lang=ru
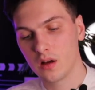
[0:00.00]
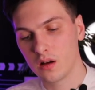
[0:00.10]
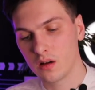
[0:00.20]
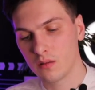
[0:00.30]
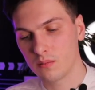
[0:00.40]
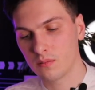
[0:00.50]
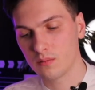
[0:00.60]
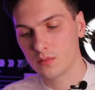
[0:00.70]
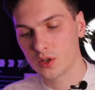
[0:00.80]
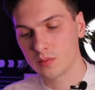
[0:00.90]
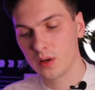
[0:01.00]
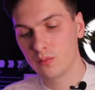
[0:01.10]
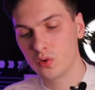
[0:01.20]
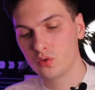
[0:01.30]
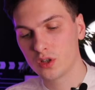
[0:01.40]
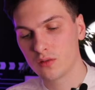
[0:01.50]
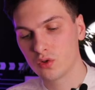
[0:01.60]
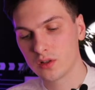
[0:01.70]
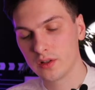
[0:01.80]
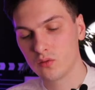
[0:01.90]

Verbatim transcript: А, нажимаем плюсик возле